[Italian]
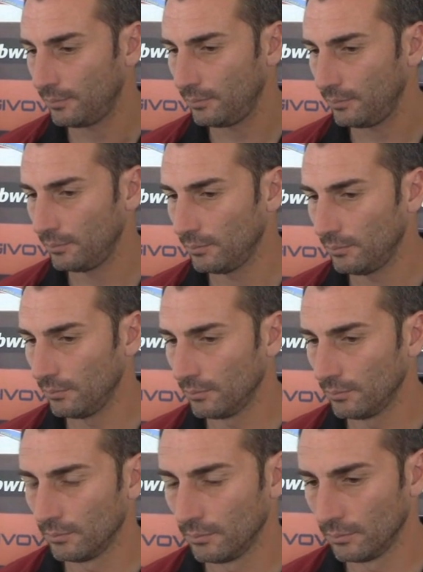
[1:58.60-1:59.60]
è, log-
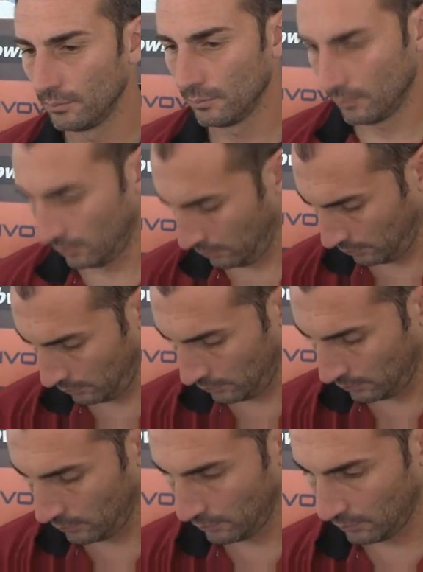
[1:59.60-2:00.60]
è lecito aspettarsi
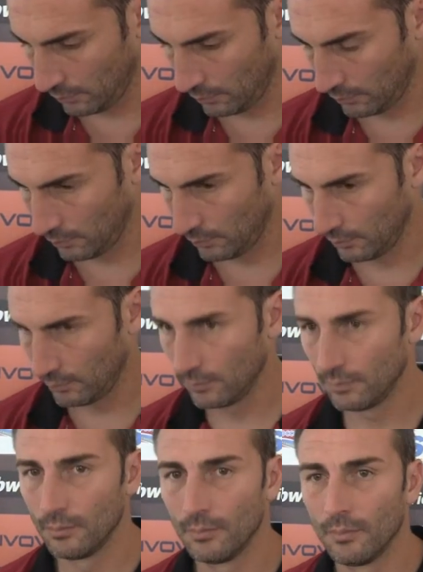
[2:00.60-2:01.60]
la regina
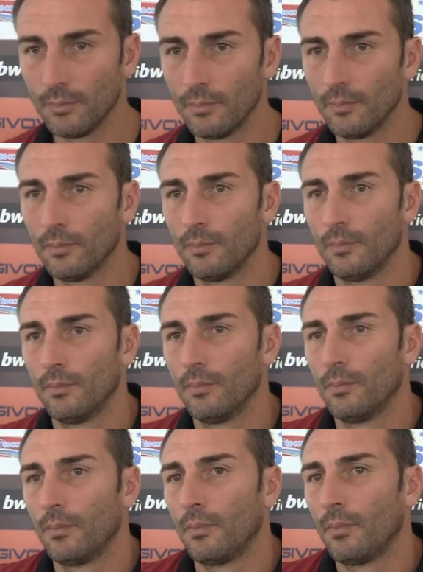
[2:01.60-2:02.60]
vista
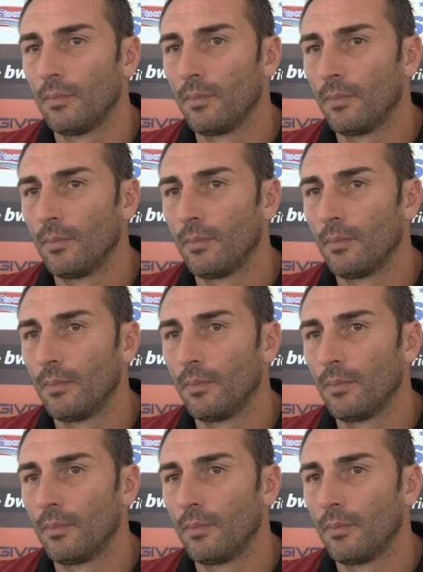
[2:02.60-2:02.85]
dominare contro